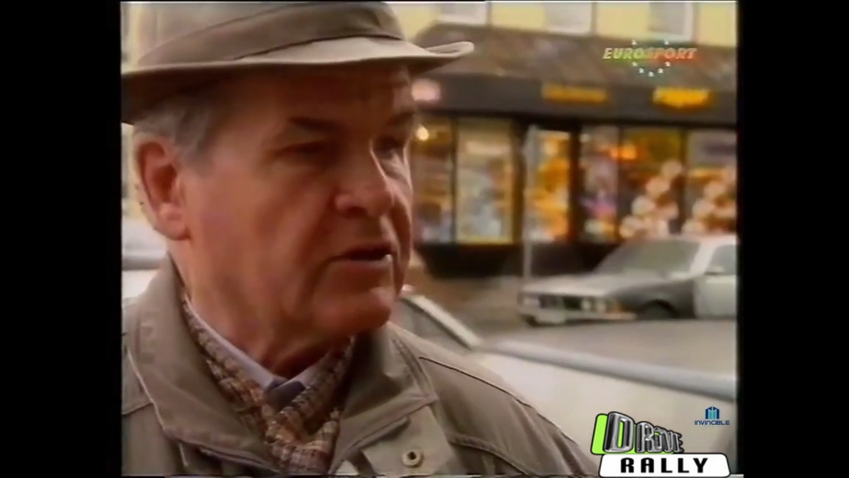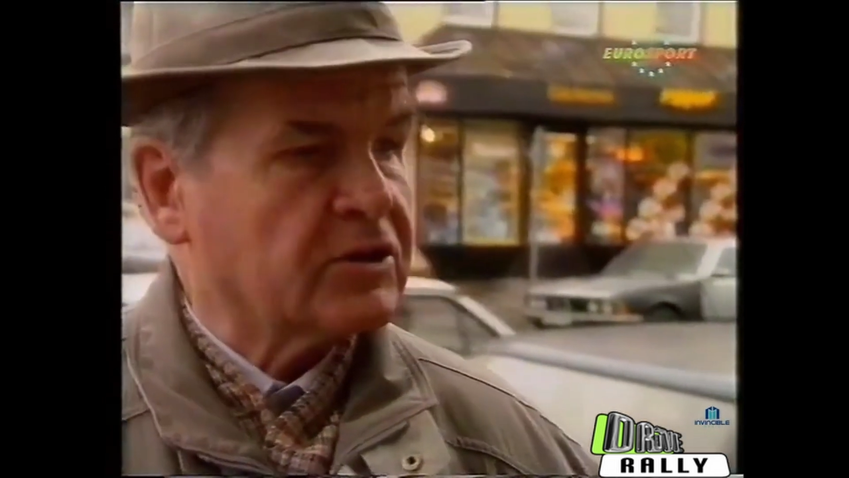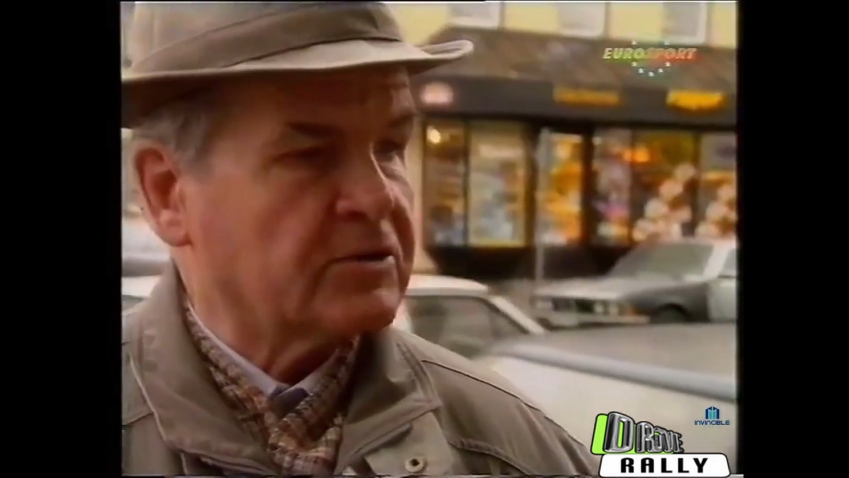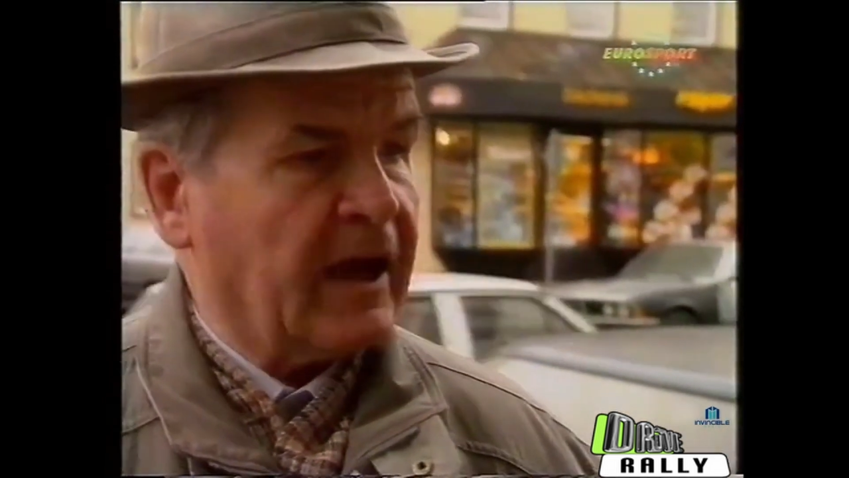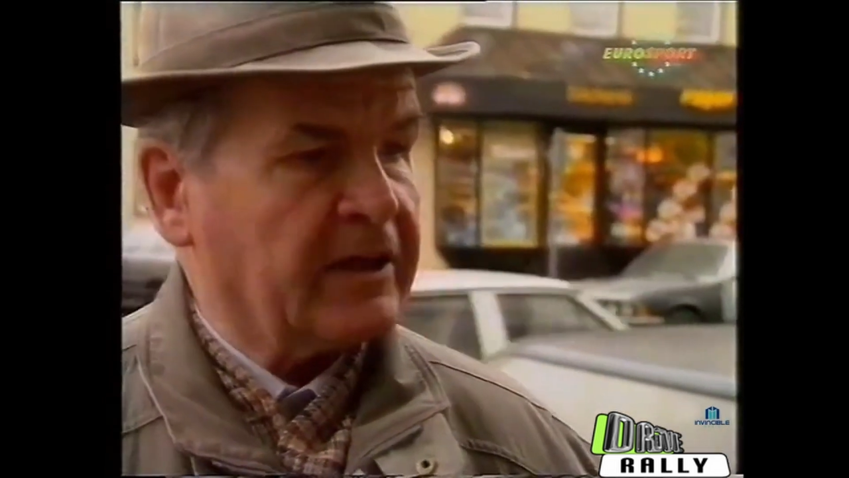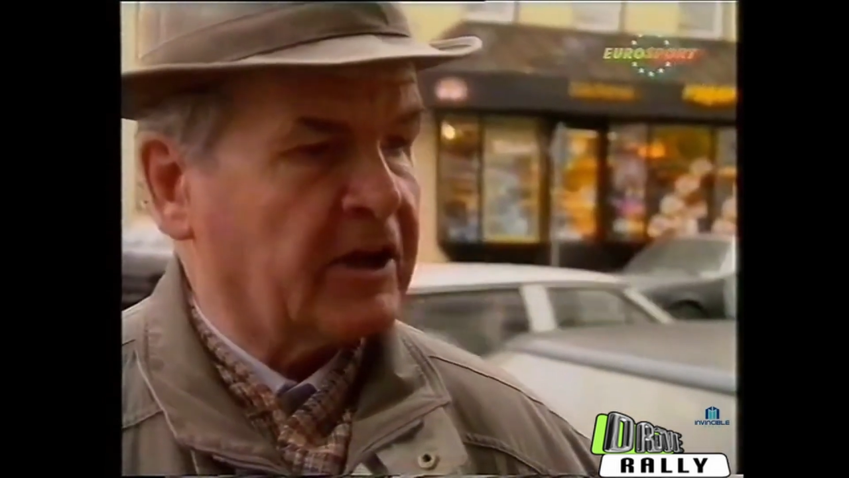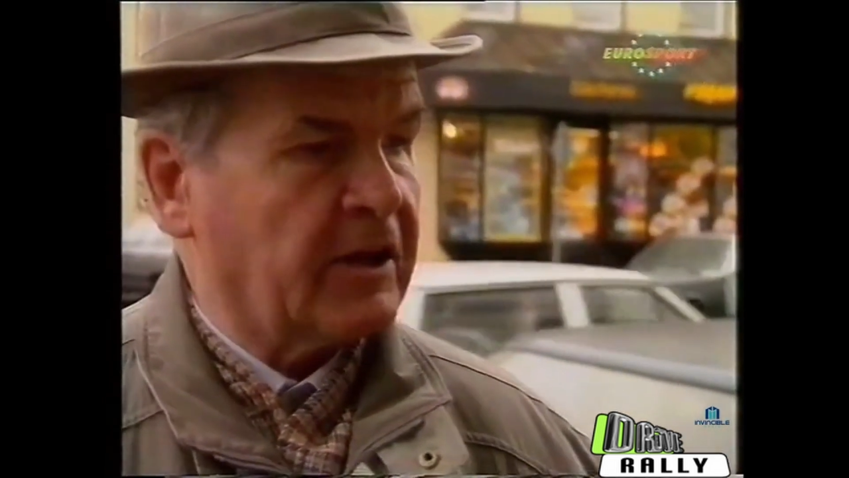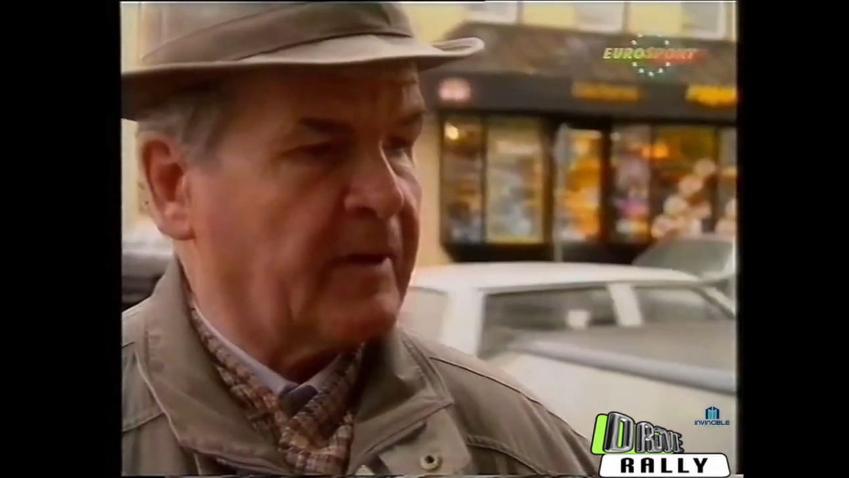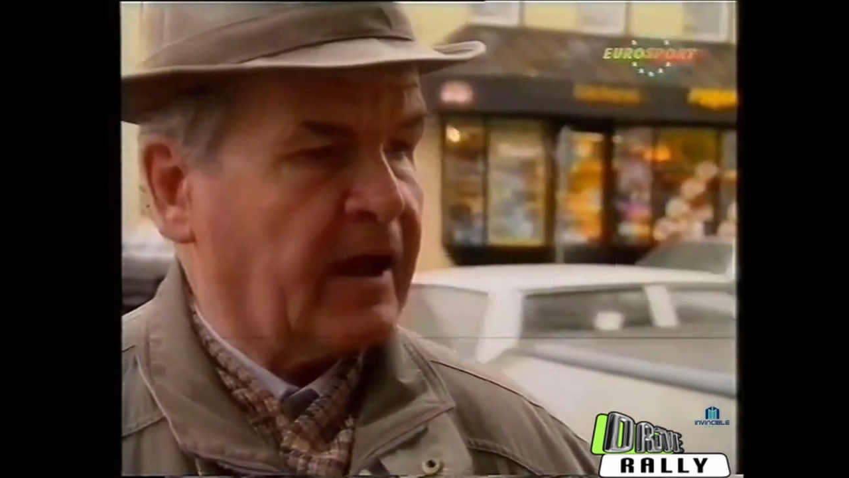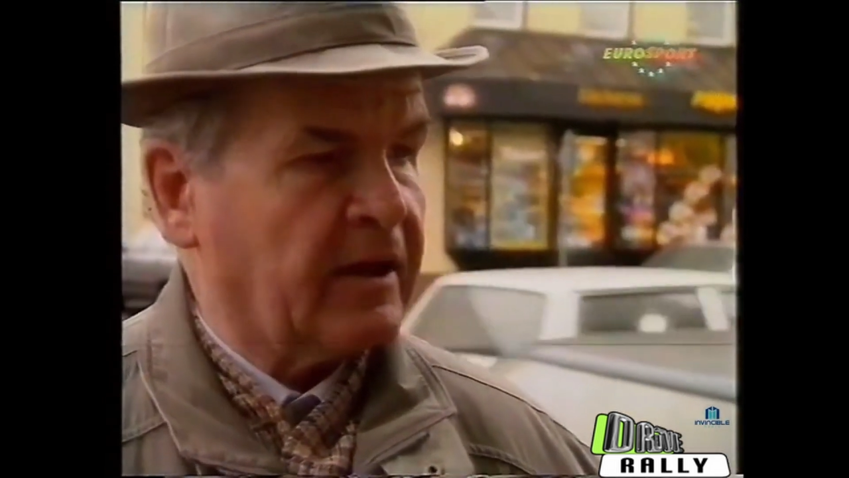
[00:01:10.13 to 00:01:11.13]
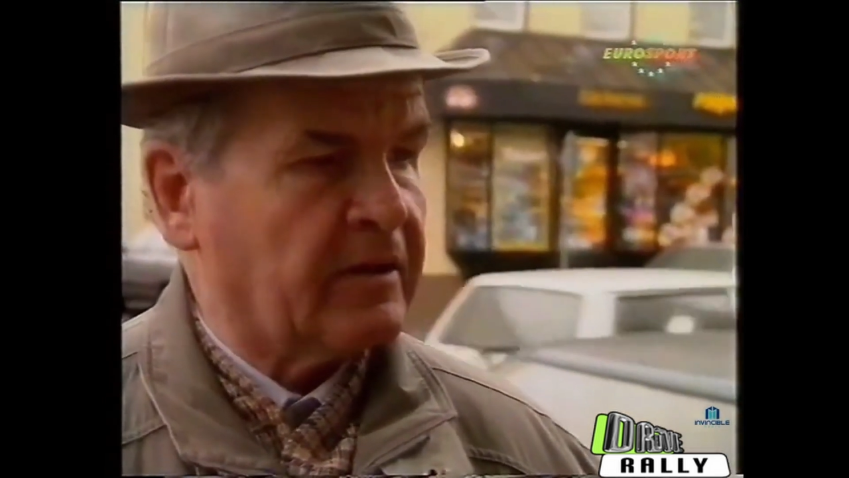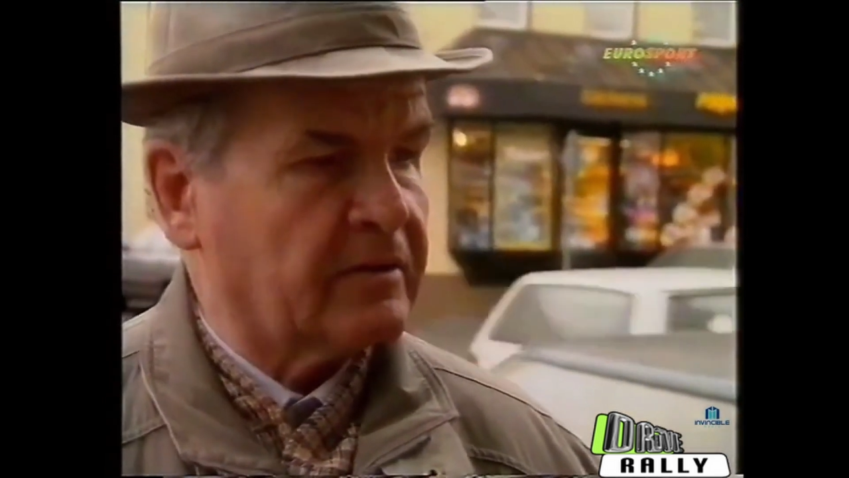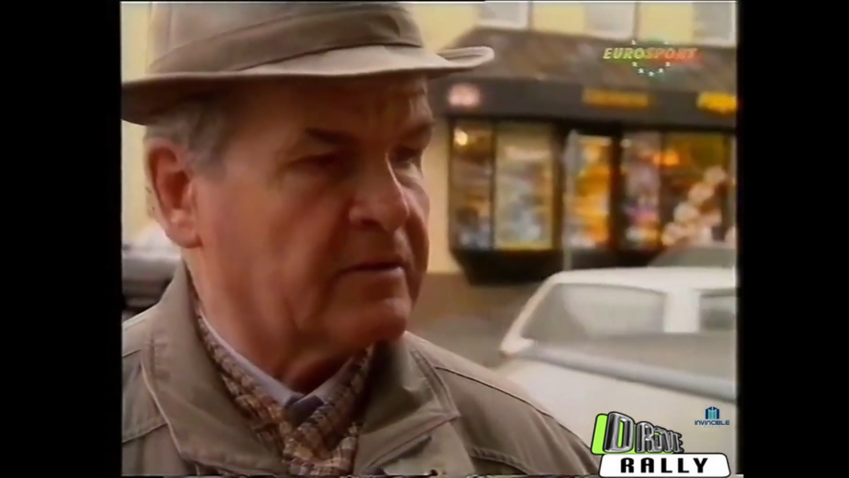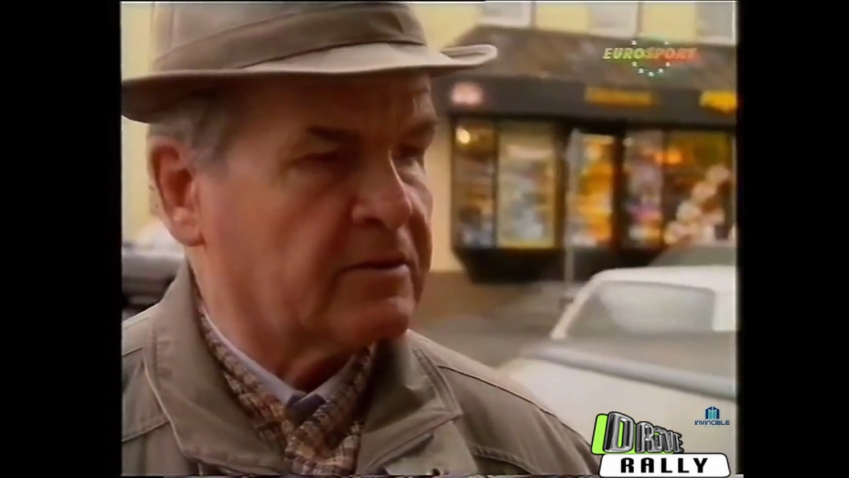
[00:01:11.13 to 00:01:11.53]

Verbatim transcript: und zwar bei,